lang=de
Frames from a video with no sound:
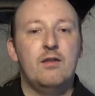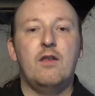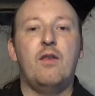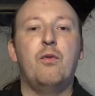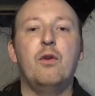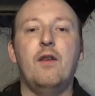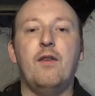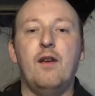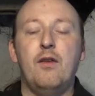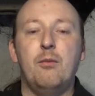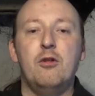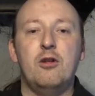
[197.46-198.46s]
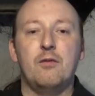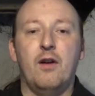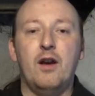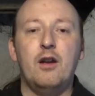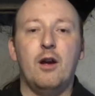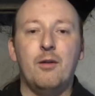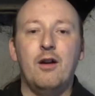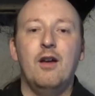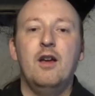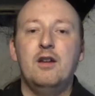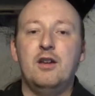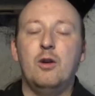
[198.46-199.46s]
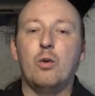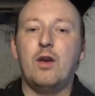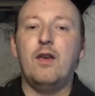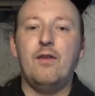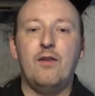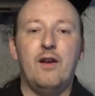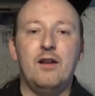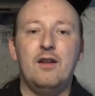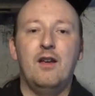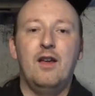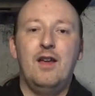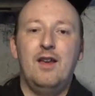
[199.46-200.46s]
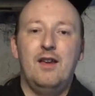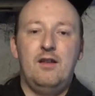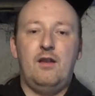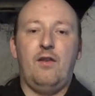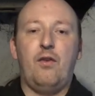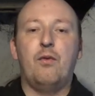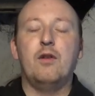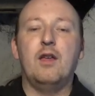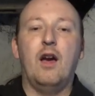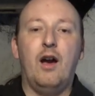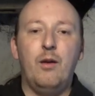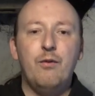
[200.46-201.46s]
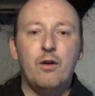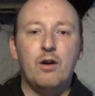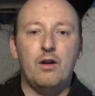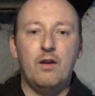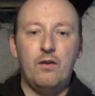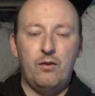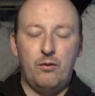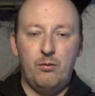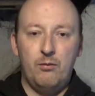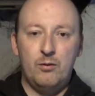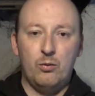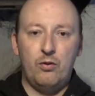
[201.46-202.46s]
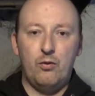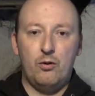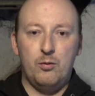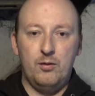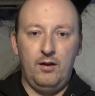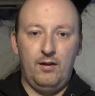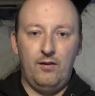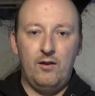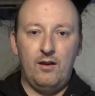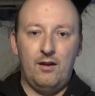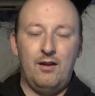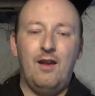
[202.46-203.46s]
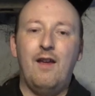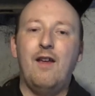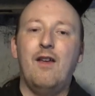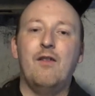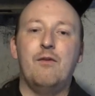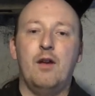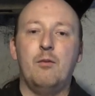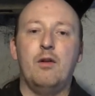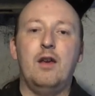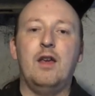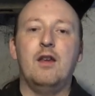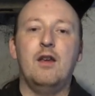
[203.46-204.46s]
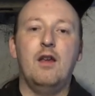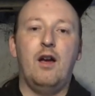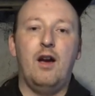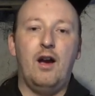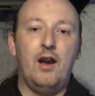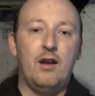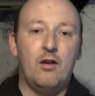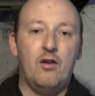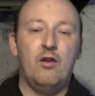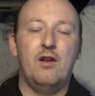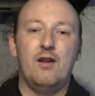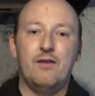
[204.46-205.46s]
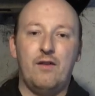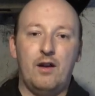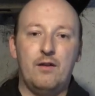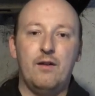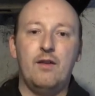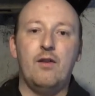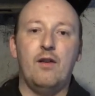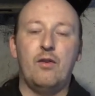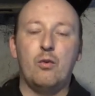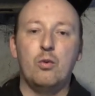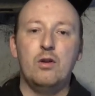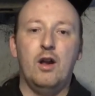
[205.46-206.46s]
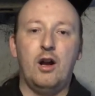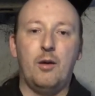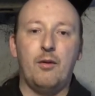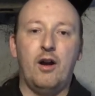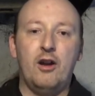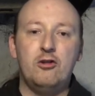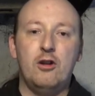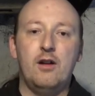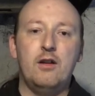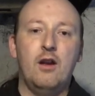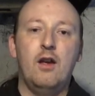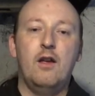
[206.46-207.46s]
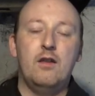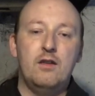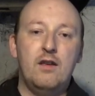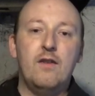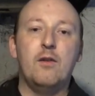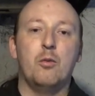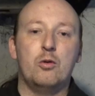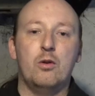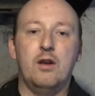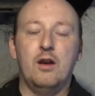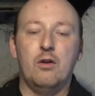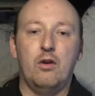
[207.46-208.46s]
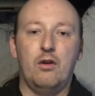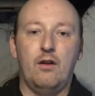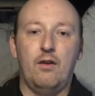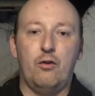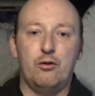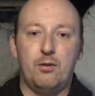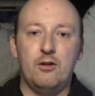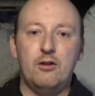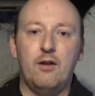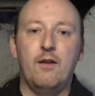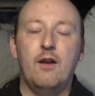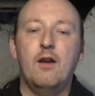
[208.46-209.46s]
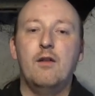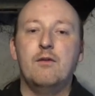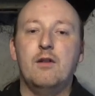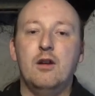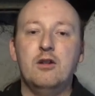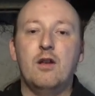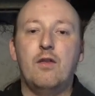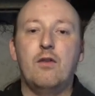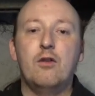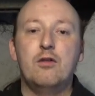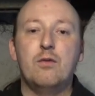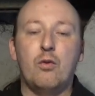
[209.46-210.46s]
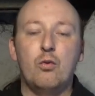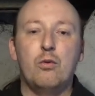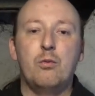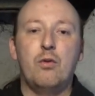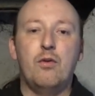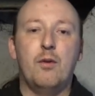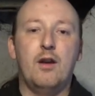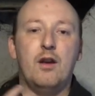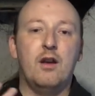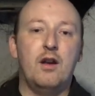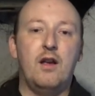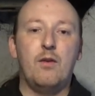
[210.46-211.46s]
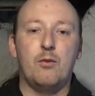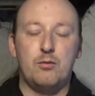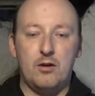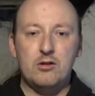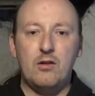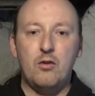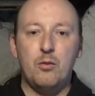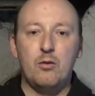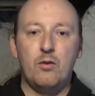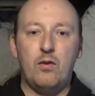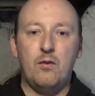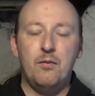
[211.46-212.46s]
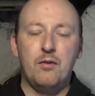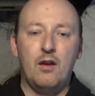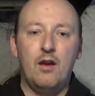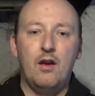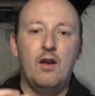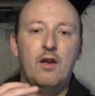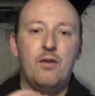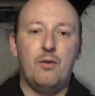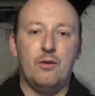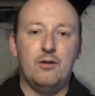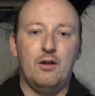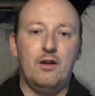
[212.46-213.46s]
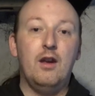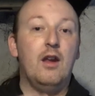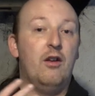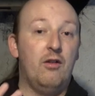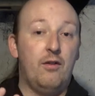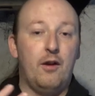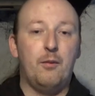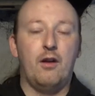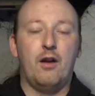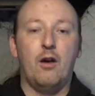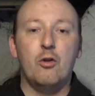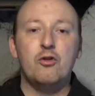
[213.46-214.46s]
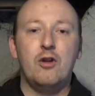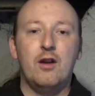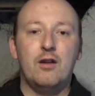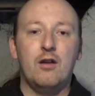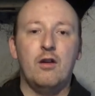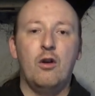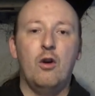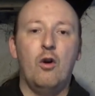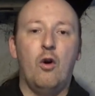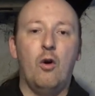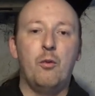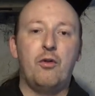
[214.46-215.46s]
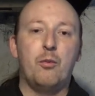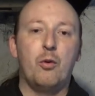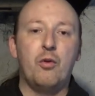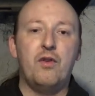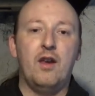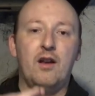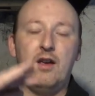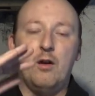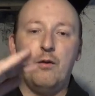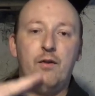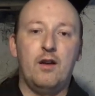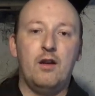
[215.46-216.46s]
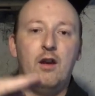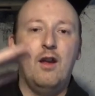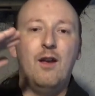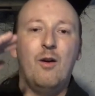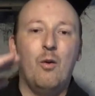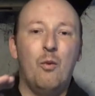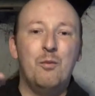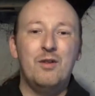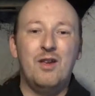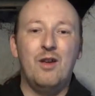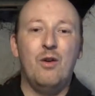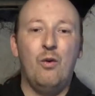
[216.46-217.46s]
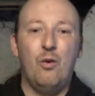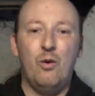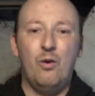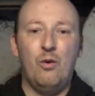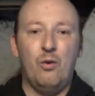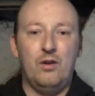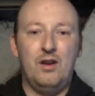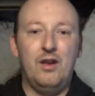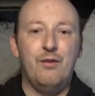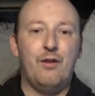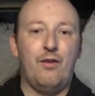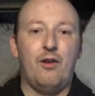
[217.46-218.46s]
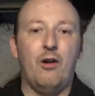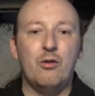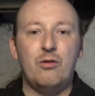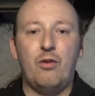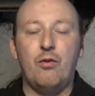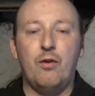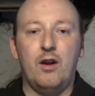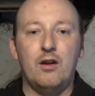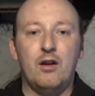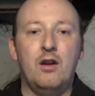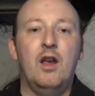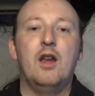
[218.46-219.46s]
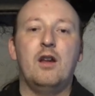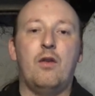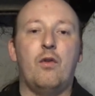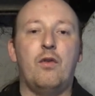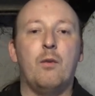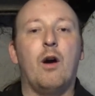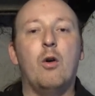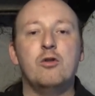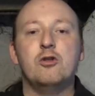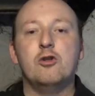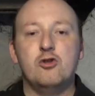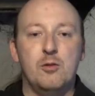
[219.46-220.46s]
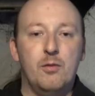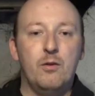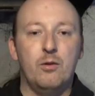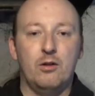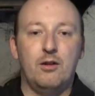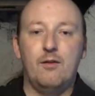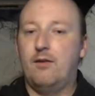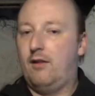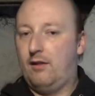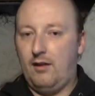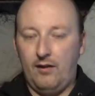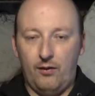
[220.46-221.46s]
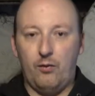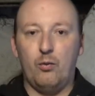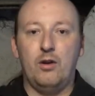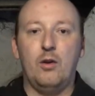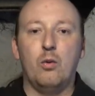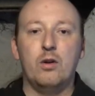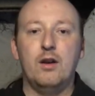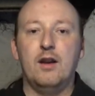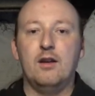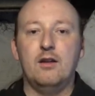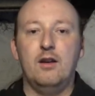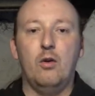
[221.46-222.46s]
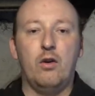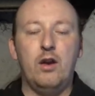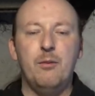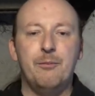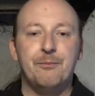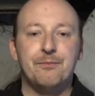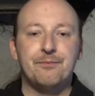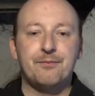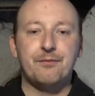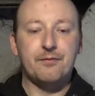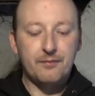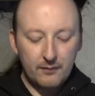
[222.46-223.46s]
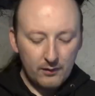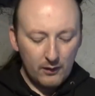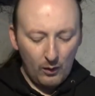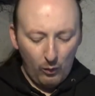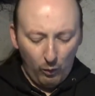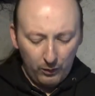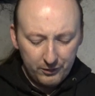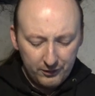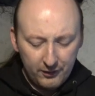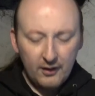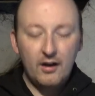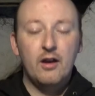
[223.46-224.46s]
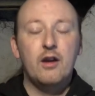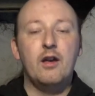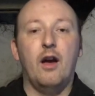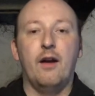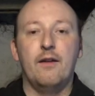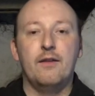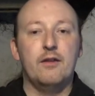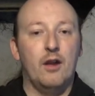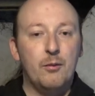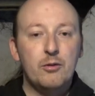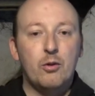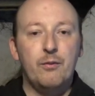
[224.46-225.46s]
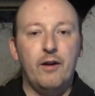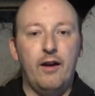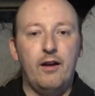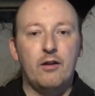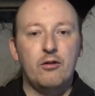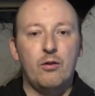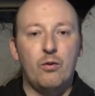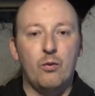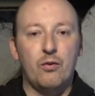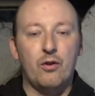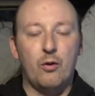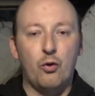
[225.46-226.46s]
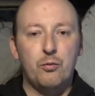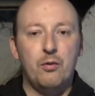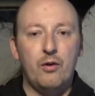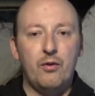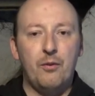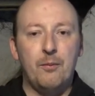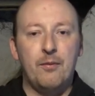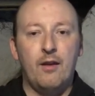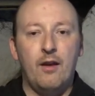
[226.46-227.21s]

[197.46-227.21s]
Das führt jetzt alles ein bisschen weit, aber die Theorie ist halt, dass es für die einfacher ist, mit uns zu kommunizieren, wenn man ihnen eine Frequenz als Grundlage bereitstellt, die sie modulieren können. Also sprich, wenn ich jetzt nicht versuchen müsste, meine Energie zu Sprechen zu benutzen, sondern ich sage mal ein Rauschen hätte und müsste bloß die Energie aufwenden, um die Höhe und Tiefe des Rauschens zu verändern, dass aus dem Rauschen eine Stimme wird. Das ist so die grundlegende Theorie. Und ja, damit kommen wir eigentlich zu unserer Ghostbox.